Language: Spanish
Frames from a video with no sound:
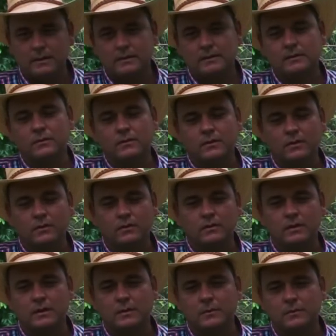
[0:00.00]
días, nos
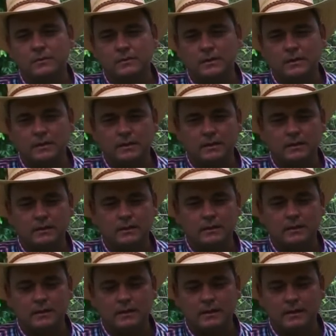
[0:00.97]
encontramos
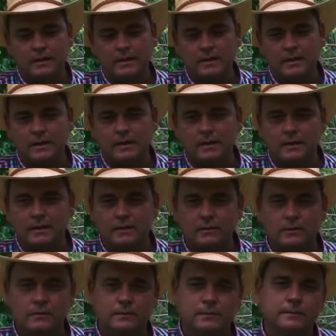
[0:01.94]
en Ganadería El
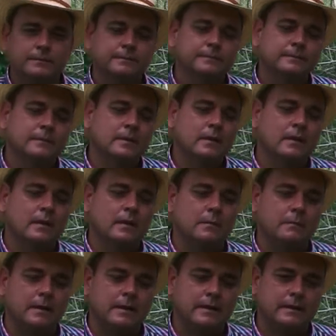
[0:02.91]
Carrito,
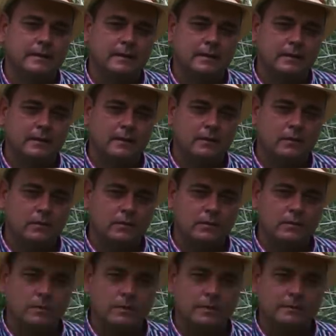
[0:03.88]
en Planeta Rica,
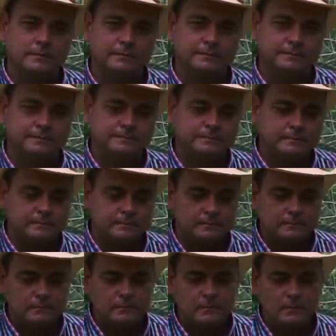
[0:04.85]
Córdoba.
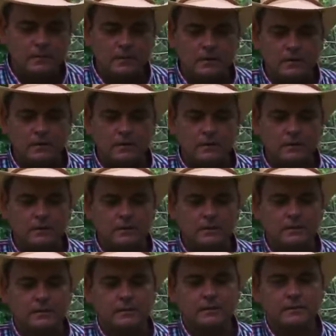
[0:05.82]

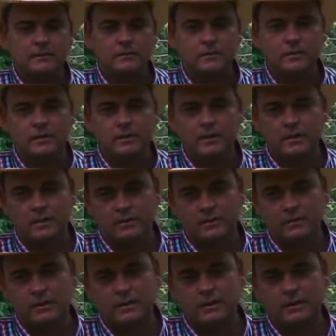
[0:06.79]
Eh, soy
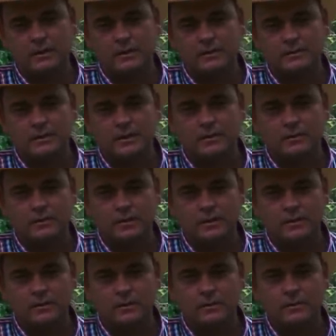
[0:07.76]
creador de Sardo
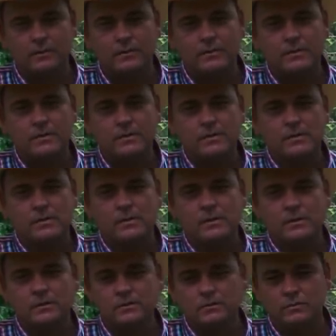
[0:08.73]
Negro
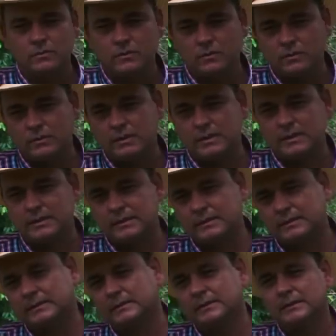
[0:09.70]
y sus
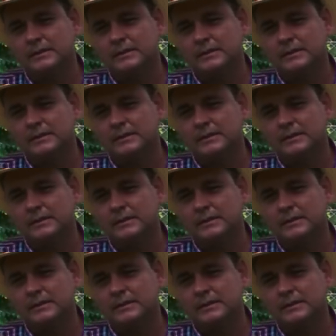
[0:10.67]
cruces.